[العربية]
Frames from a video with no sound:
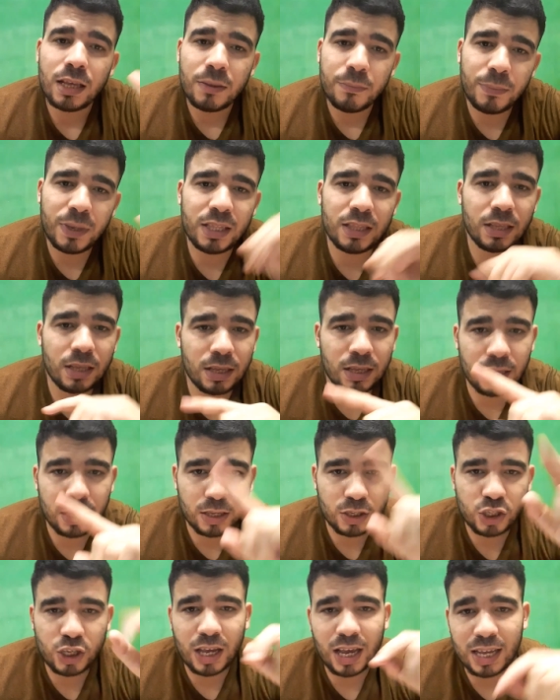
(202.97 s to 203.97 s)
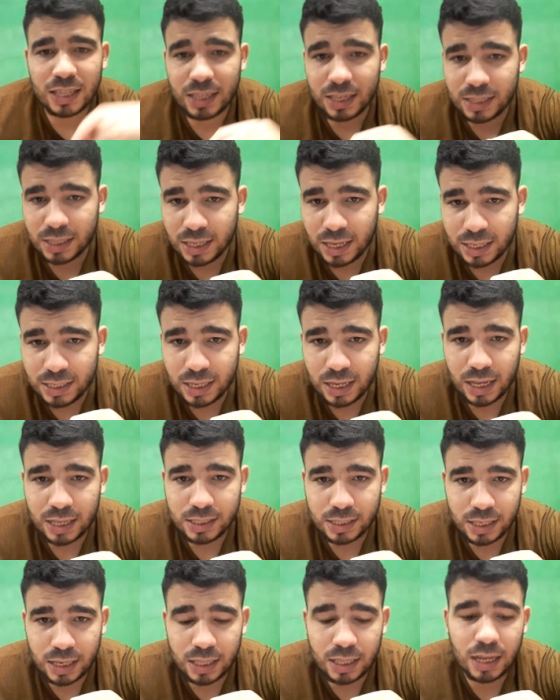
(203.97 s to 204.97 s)
من آه، شهاده يعني
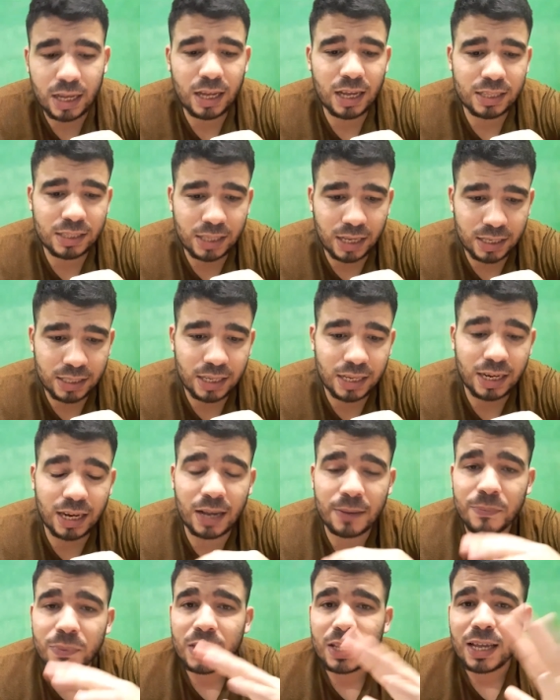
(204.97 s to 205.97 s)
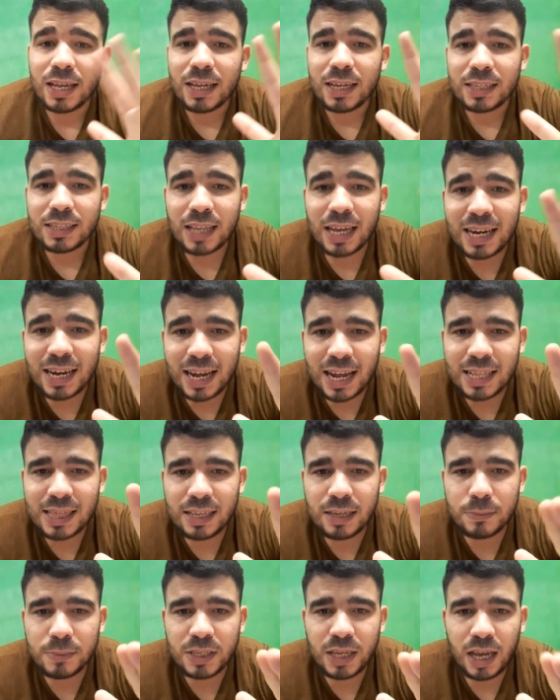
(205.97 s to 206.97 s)
السنه التحضيريه طريقه
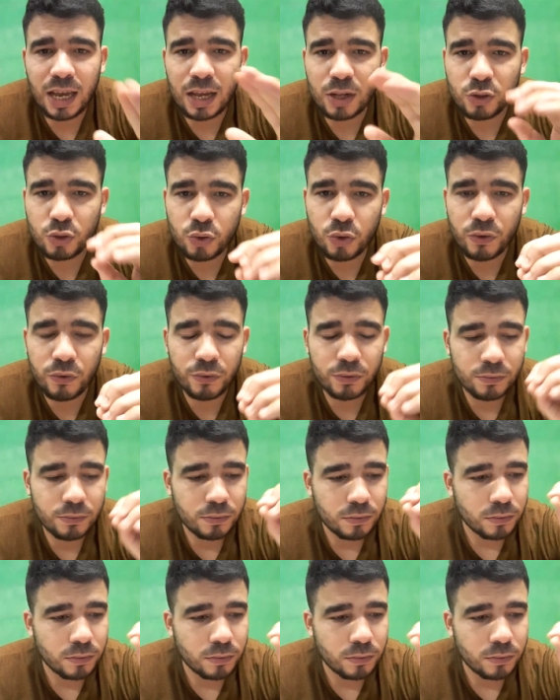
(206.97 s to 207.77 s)
الامتحان شوف